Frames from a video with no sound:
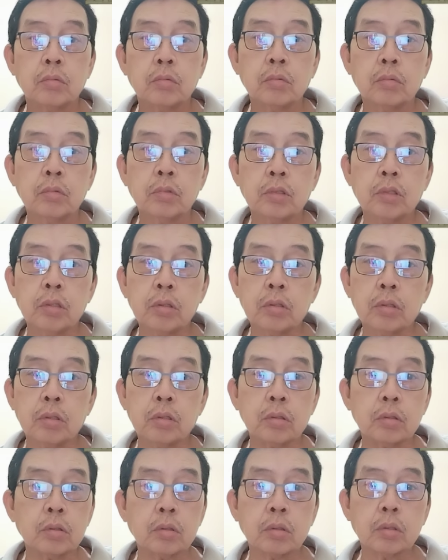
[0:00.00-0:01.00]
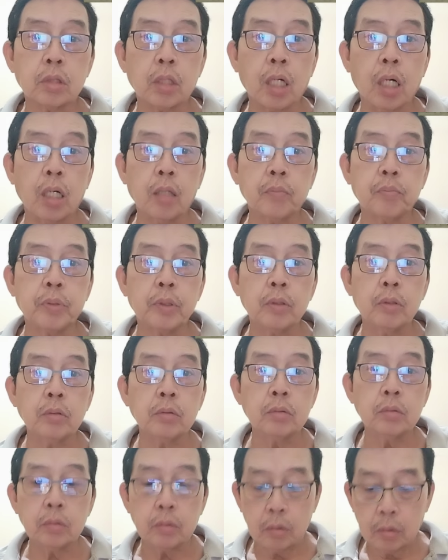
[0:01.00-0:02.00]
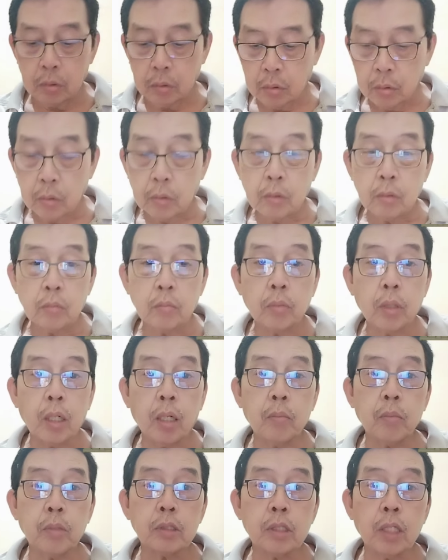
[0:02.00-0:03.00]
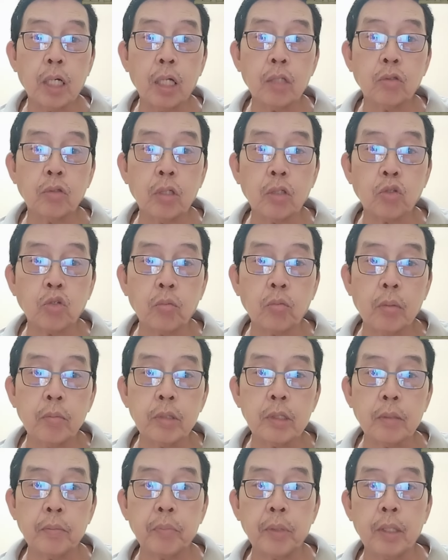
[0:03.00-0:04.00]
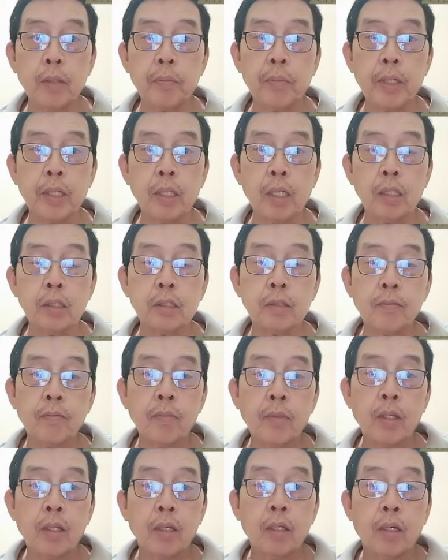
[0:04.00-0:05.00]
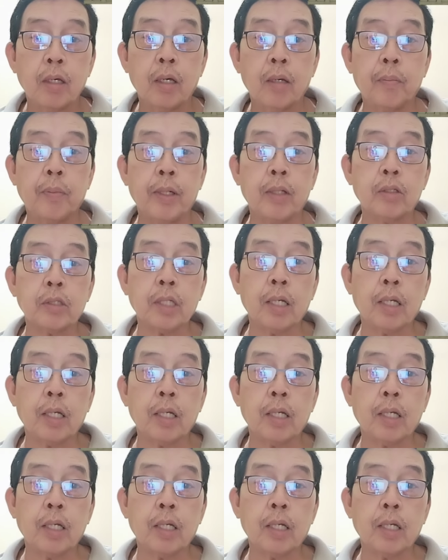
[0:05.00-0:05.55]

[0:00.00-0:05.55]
Mm, Diyos, grabe yun. Baka masyado nang tumamis ang Pilipinas. Eh, pero